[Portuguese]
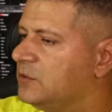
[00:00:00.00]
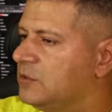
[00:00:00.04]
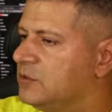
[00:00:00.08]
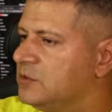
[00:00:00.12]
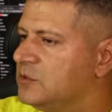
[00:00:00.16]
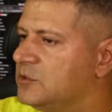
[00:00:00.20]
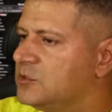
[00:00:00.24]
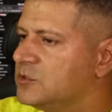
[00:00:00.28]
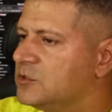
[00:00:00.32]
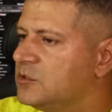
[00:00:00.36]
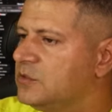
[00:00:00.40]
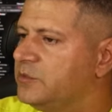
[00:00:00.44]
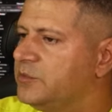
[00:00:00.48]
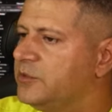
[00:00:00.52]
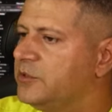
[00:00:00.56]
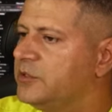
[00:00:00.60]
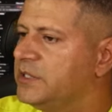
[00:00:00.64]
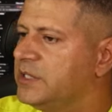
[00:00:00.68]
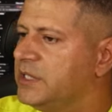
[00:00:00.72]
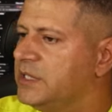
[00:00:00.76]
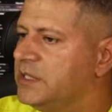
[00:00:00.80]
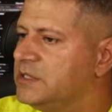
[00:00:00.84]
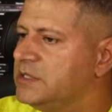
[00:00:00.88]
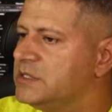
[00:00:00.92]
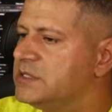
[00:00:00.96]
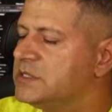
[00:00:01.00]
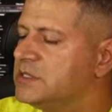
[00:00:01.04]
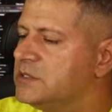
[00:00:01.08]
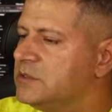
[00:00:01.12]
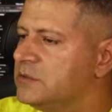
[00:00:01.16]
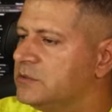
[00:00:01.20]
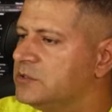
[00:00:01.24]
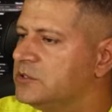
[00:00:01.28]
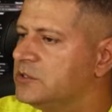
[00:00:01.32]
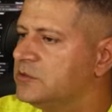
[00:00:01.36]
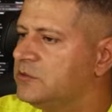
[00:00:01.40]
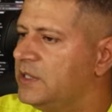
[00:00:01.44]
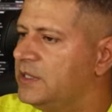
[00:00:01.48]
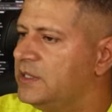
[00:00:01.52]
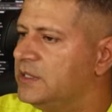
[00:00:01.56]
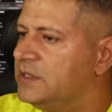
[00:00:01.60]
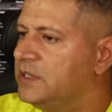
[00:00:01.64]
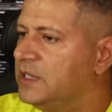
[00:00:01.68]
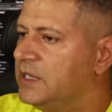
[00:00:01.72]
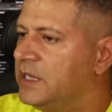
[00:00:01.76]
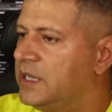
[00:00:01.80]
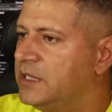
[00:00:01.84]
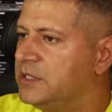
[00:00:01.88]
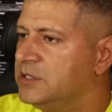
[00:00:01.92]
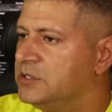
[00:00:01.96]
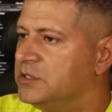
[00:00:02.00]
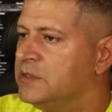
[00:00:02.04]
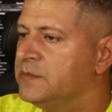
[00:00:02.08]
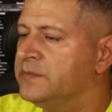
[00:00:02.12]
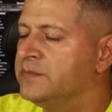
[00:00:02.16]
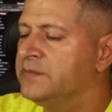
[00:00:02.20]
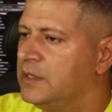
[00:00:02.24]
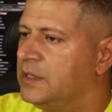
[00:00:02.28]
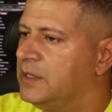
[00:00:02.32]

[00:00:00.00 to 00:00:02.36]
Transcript: todos os componentes são de qualidade